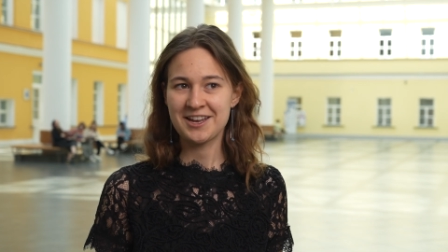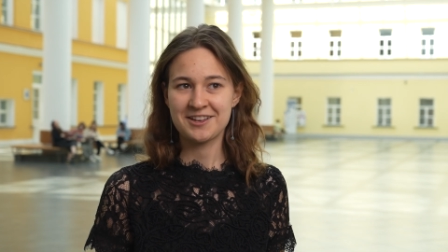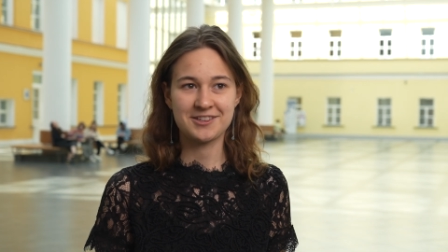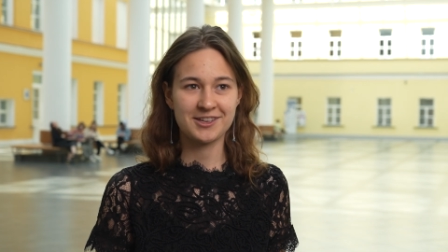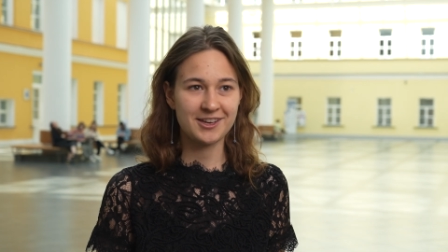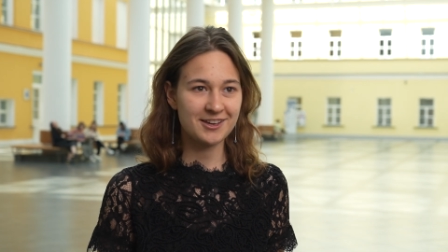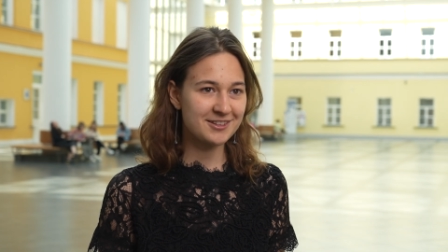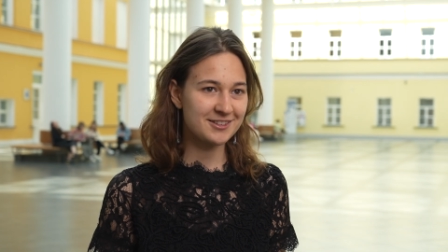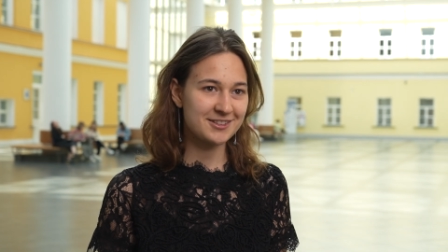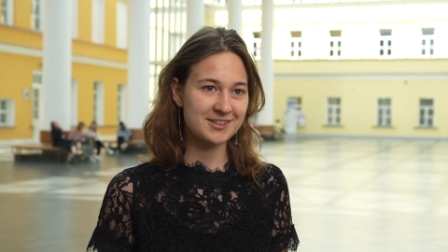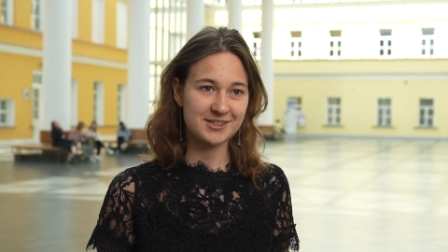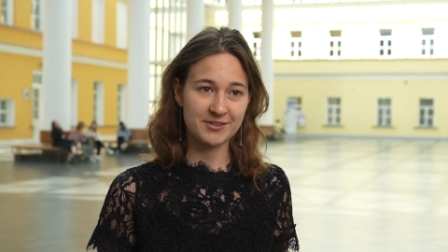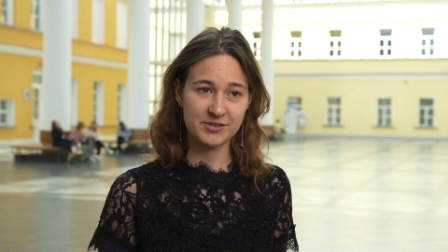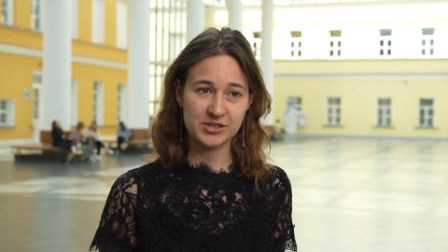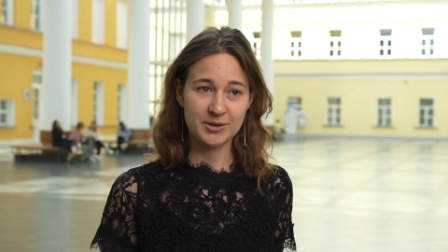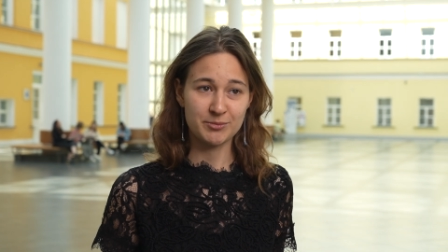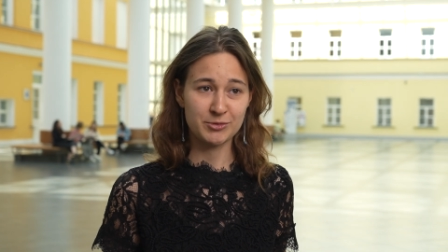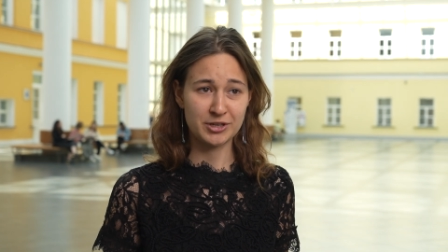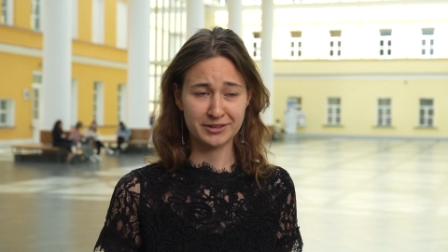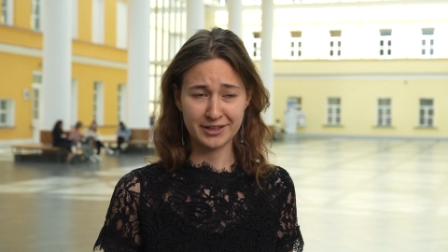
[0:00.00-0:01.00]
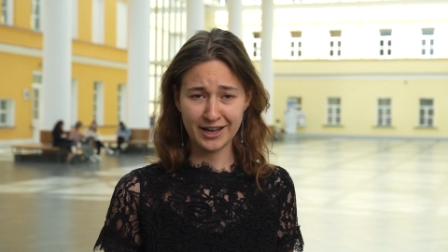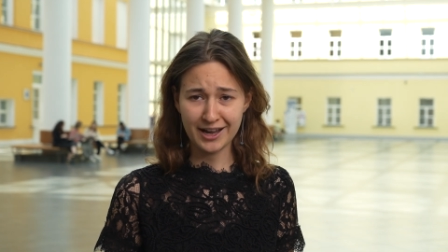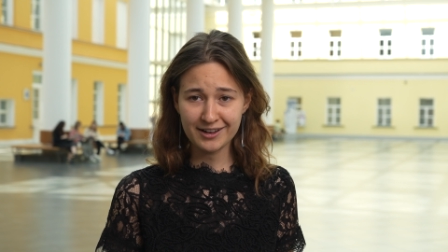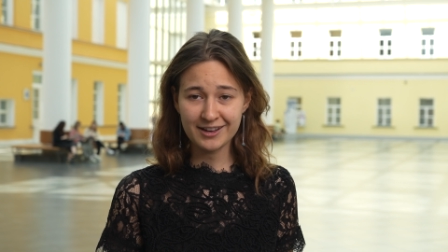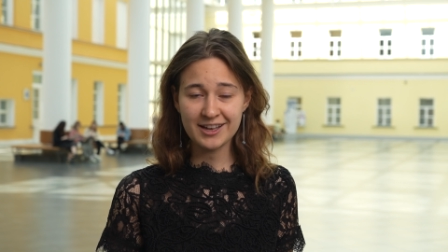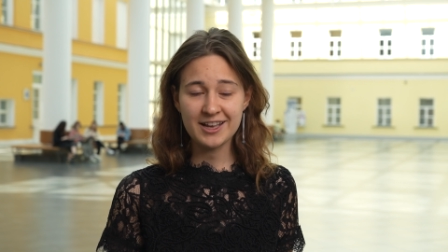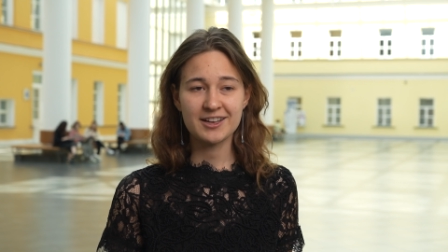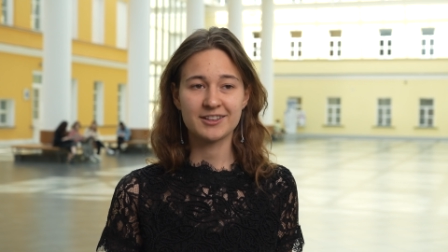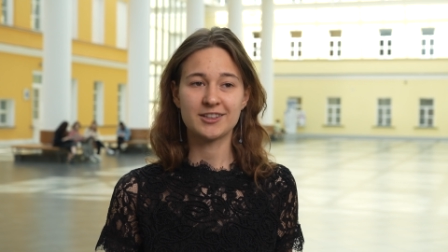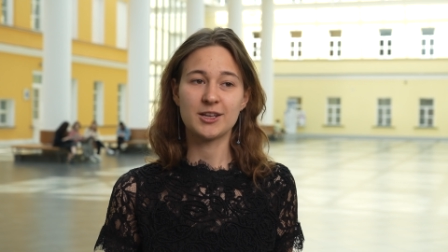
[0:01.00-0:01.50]
Нет, это совсем не так.
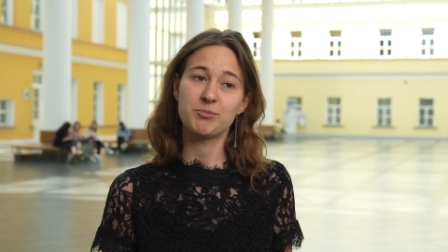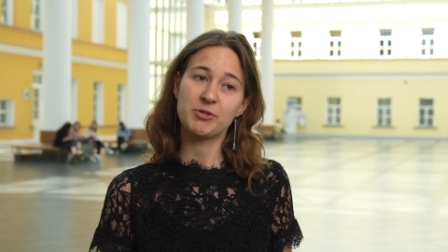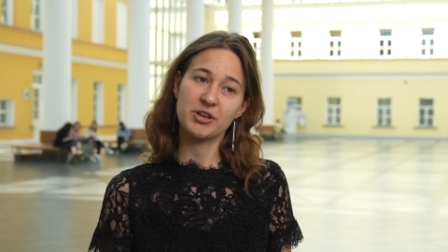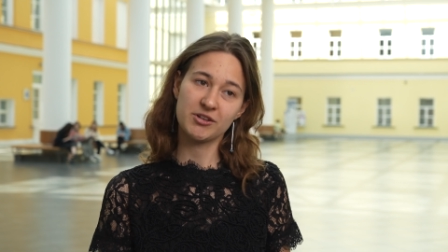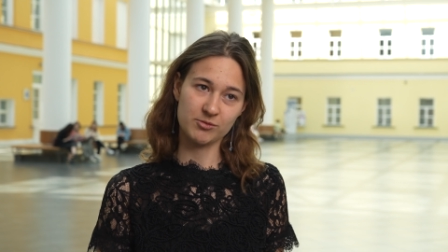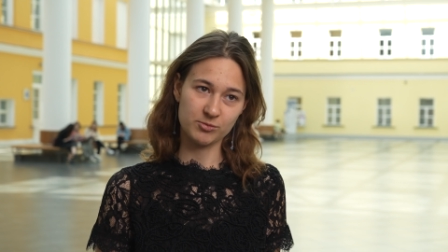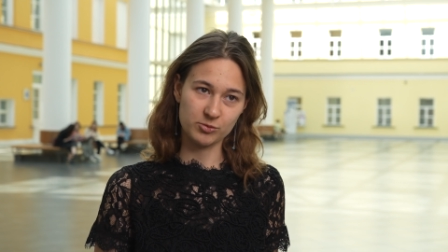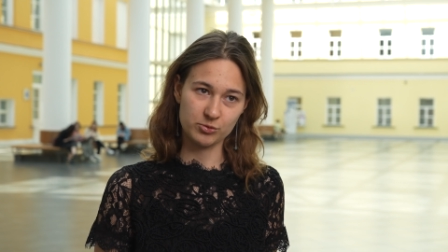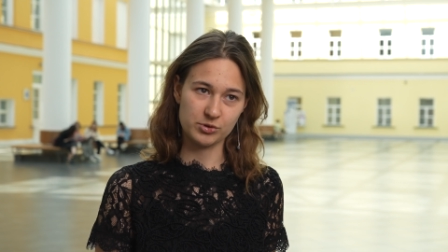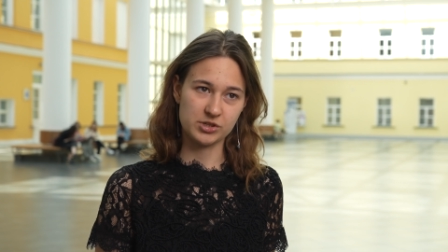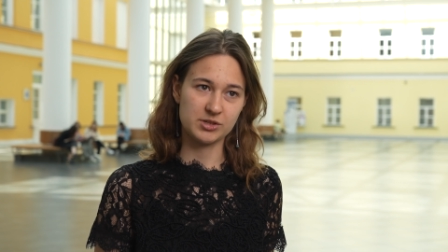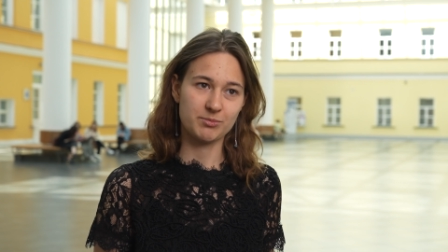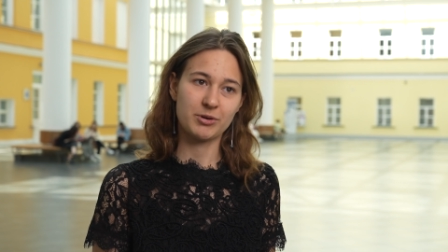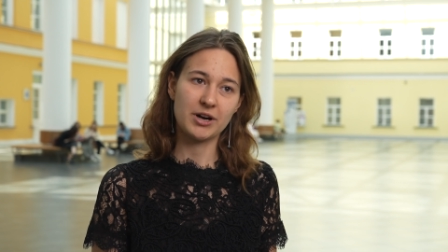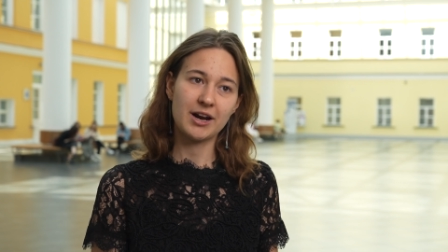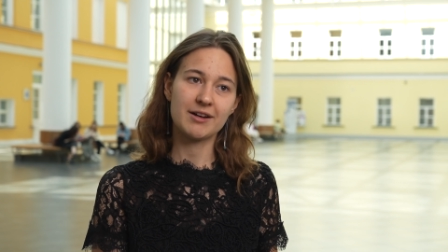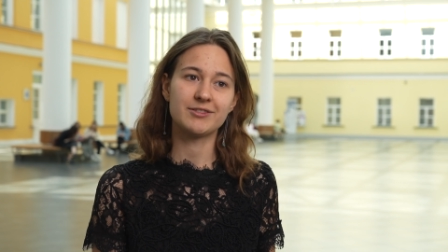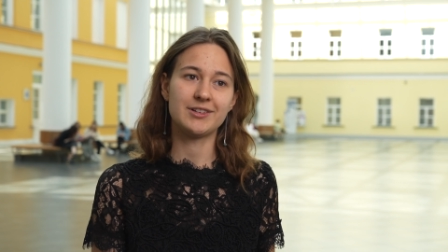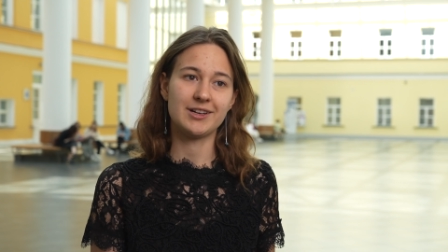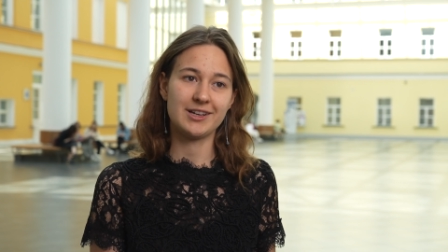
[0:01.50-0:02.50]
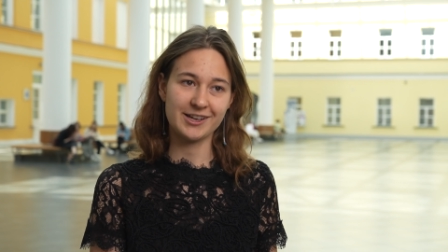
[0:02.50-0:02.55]
На первом курсе, правда,